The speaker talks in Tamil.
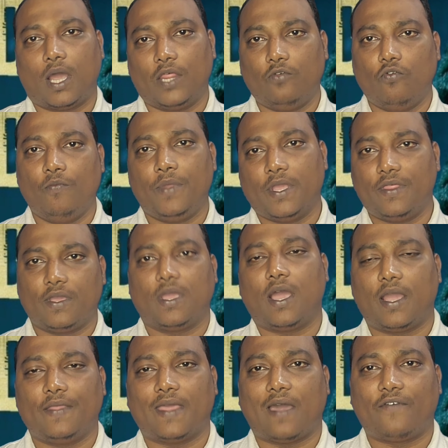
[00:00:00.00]
அதுவும்
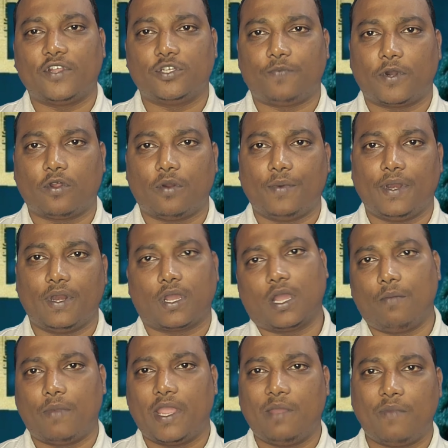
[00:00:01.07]
எதுக்காக இது ஆவரேஜ் படம்
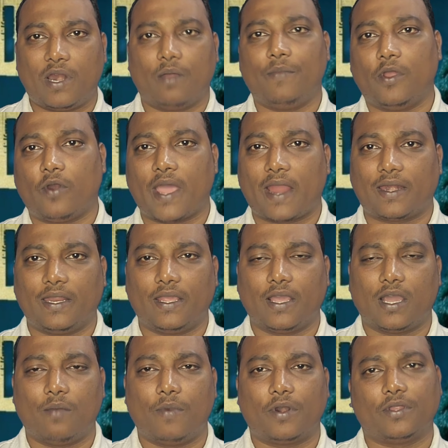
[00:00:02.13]
அப்படின்னாக்க மஹிமா நம்பியோட
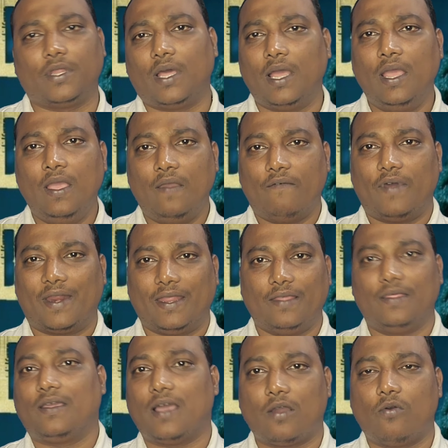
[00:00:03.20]
ஆக்டிங்காக மட்டும்தான் வேற
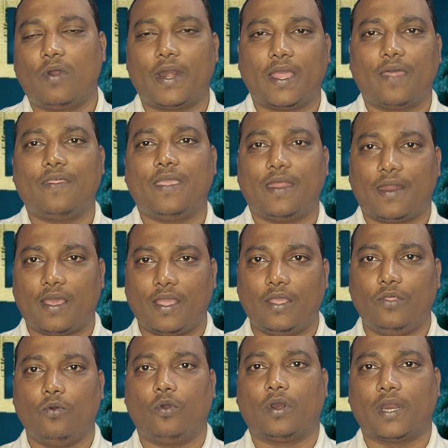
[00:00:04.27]
எதுக்காகவும் கிடையாது ஏன்னா
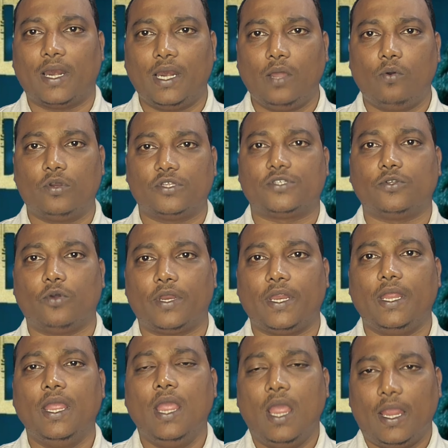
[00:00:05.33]
இது ஒரு நல்ல ஒரு ஸ்டோரி
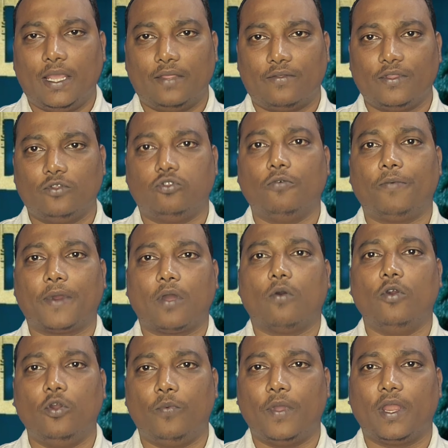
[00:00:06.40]
இதை வந்து சூப்பராக
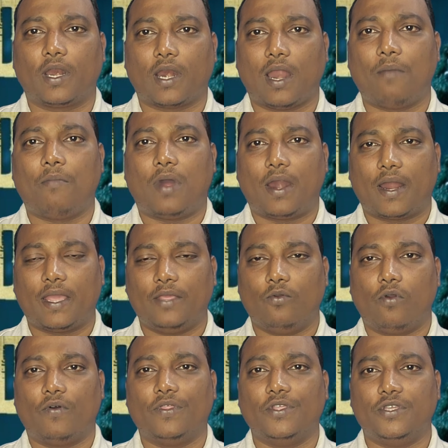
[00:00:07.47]
கொண்டு போயிருக்கலாம் ஆனால்
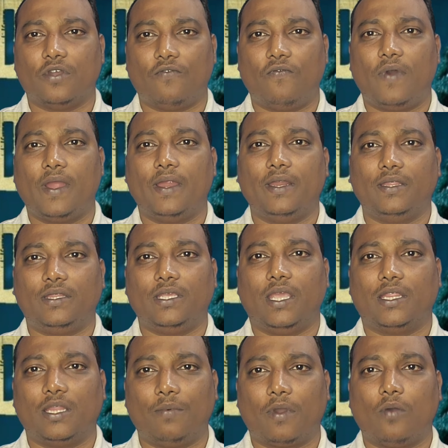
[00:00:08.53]
இவங்க வந்து ஜவ்வா இழுத்து
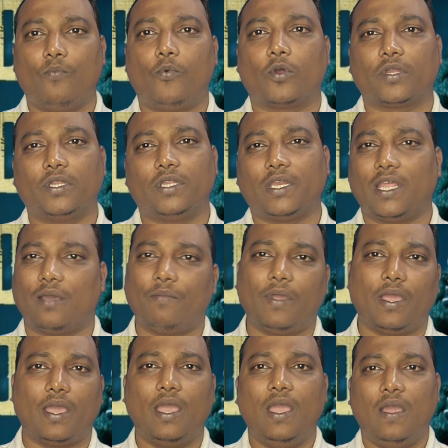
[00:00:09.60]
எந்த பக்கம் போகிறதே
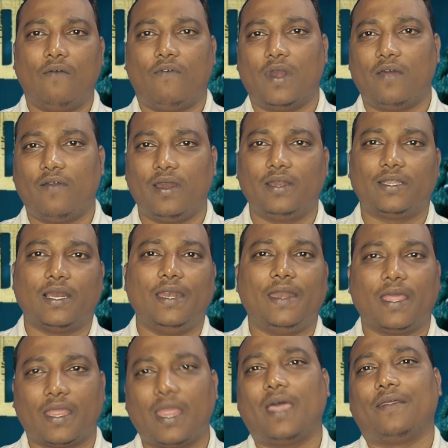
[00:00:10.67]
தெரியாமல் பல
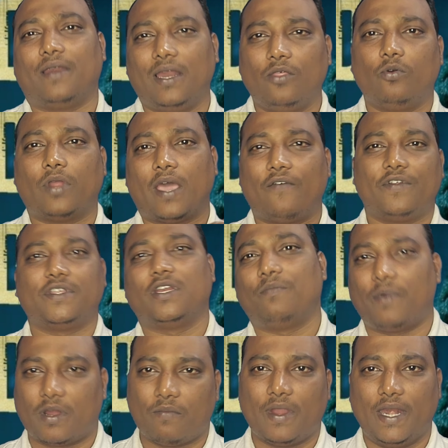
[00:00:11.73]
தள்ளிட்டாங்க அதனால இது ஒரு ஆவரேஜான
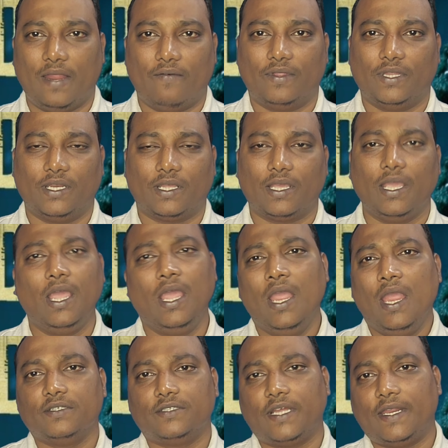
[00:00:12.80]
படமாக இன்னைக்கு வந்திருக்கு
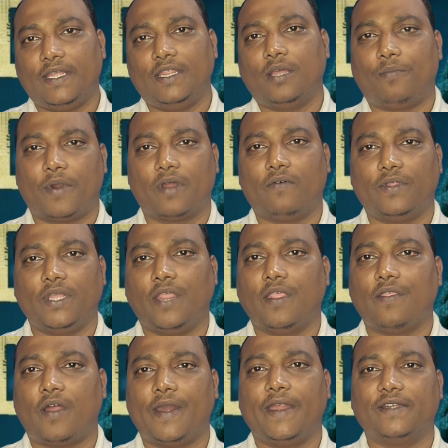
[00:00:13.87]
சரி இந்த படம் வந்து
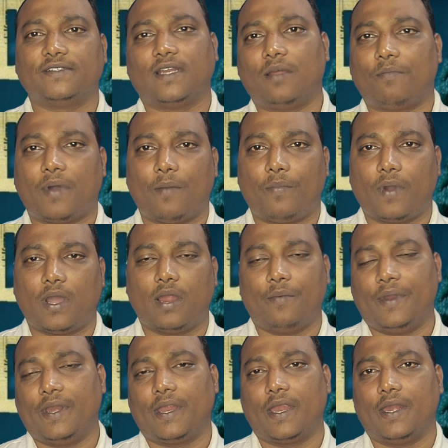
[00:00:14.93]
எந்தெந்த ஆடியன்ஸ்லாம் பார்ப்பாங்க
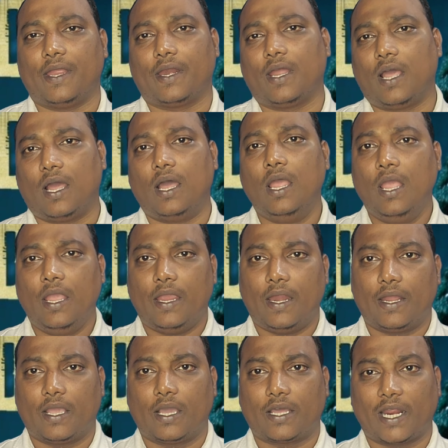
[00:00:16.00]
அப்படின்னு கேட்டிங்கன்னா
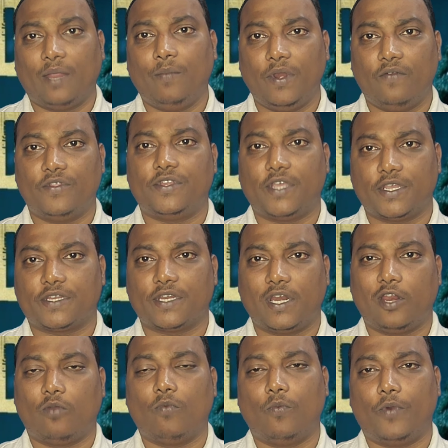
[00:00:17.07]
எனக்கு கிரைம்
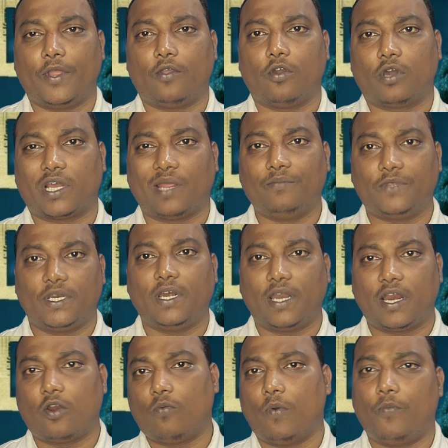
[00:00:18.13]
இன்வெஸ்டிகேஷனாலே ரொம்ப பிடிக்கும் கிரைம்
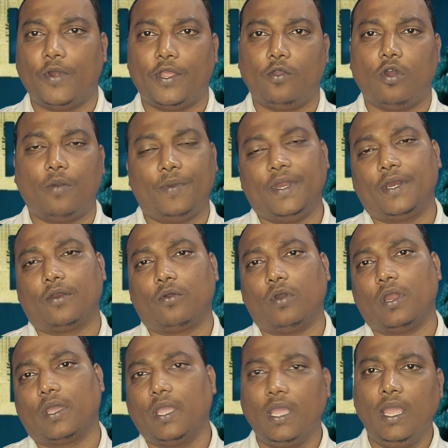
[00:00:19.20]
த்ரில்லாம் ரொம்ப பிடிக்கும்
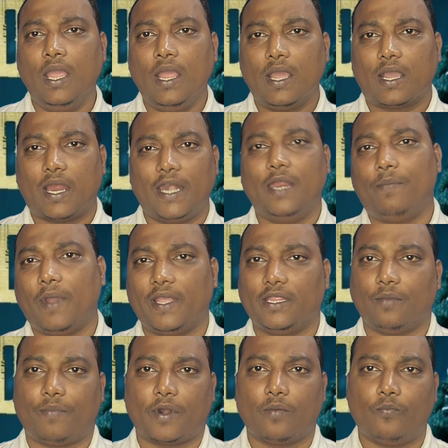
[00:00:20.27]
அப்படின்றவங்களுக்கு கண்டிப்பாக
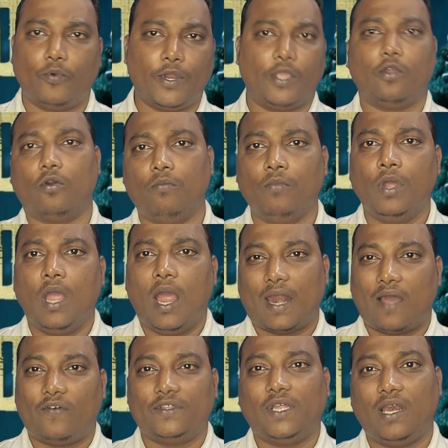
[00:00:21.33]
இந்த படம் பிடிக்கும்
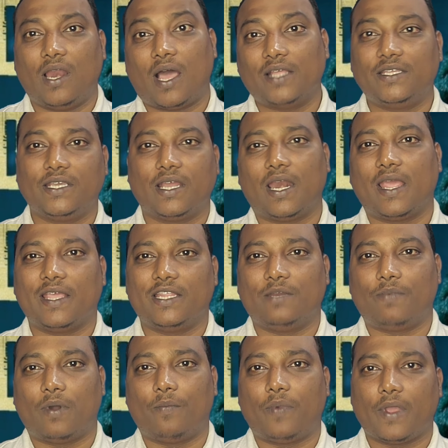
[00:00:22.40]
நான் வந்து லாஜிக்கெல்லாம்
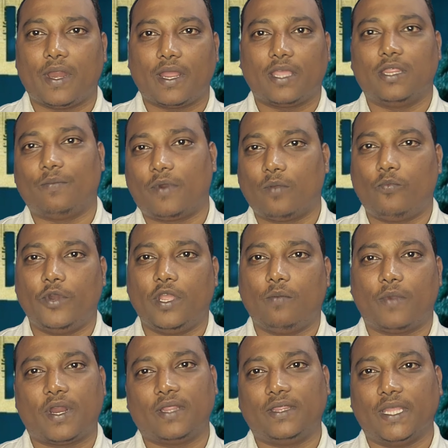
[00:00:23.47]
எதிர்பார்ப்பேன் எனக்கு இந்த படம்
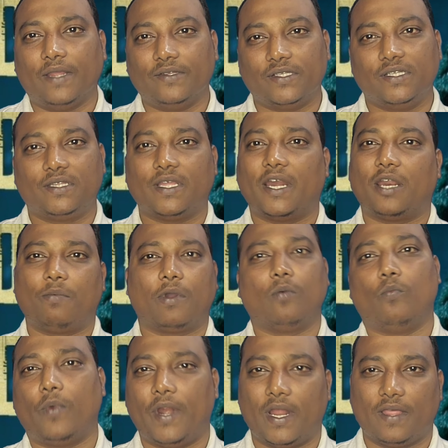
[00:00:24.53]
பிடிக்குமானா தயவு செஞ்சு தேட்டர்
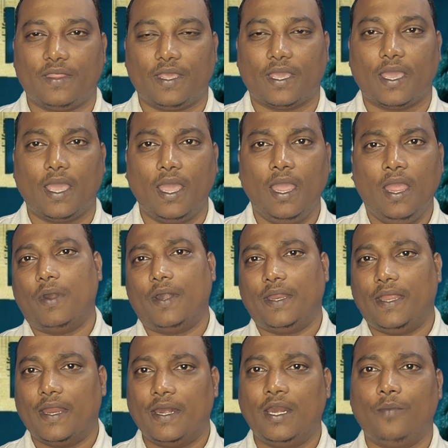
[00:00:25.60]
பக்கம் போயிடாதீங்க பட்
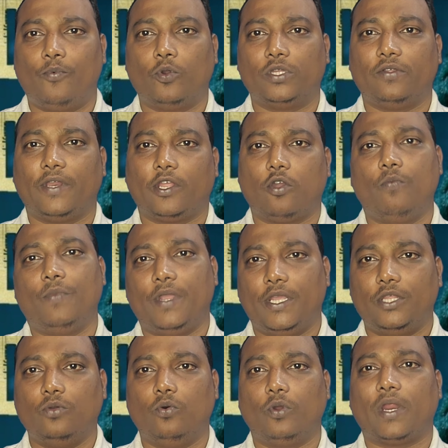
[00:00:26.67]
என்னை பொறுத்த வரைக்கும்
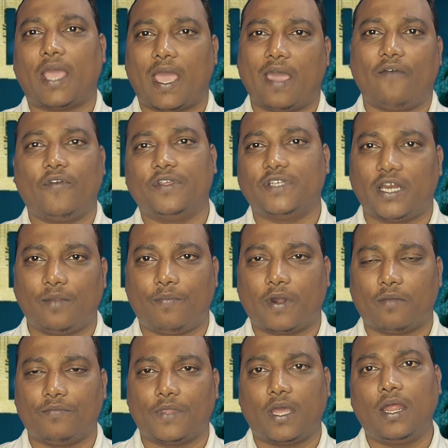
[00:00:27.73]
இது ஒரு ஆவரேஜான
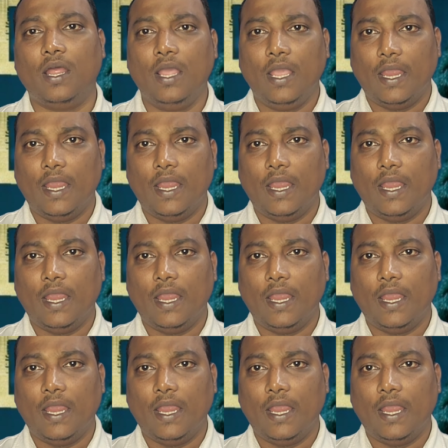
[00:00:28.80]
படம் தான்